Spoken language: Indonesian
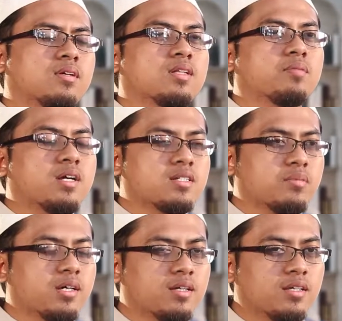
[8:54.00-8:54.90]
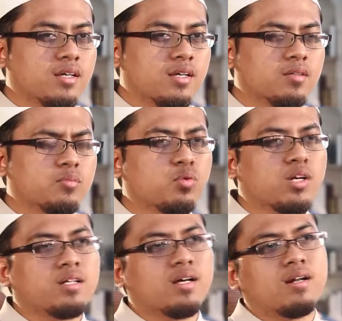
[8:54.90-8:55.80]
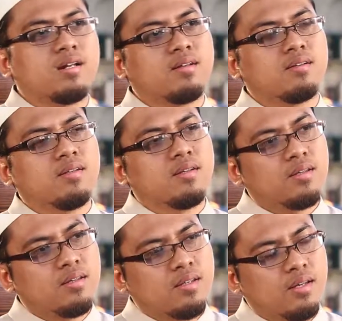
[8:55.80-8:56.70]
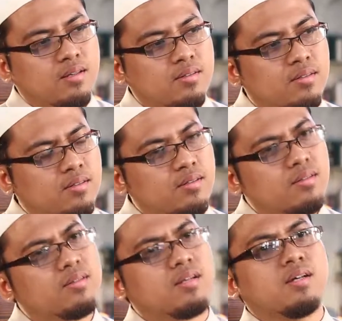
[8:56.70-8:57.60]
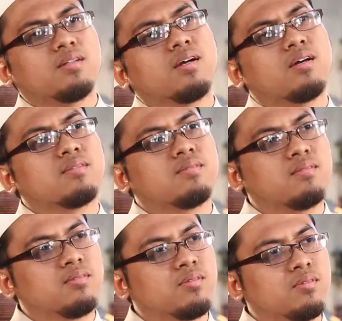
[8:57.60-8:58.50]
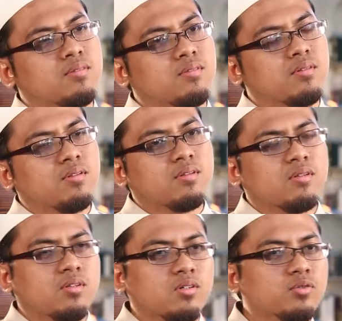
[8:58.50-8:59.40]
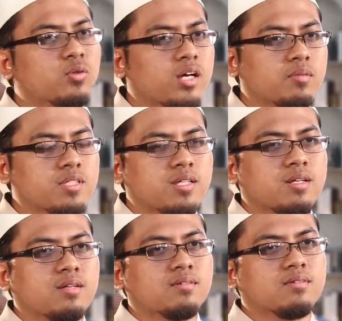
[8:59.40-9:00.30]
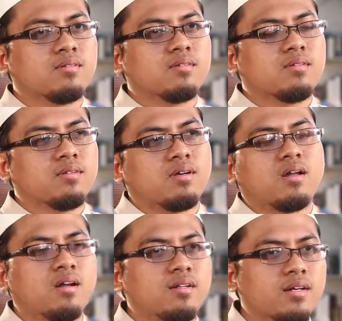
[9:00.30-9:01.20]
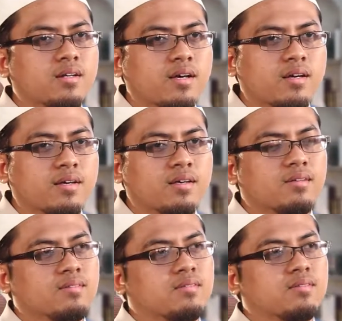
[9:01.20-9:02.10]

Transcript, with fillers: Kita merasa bahagia bukan karena kita dekat dengan fulan misalkan karena dia adalah kaya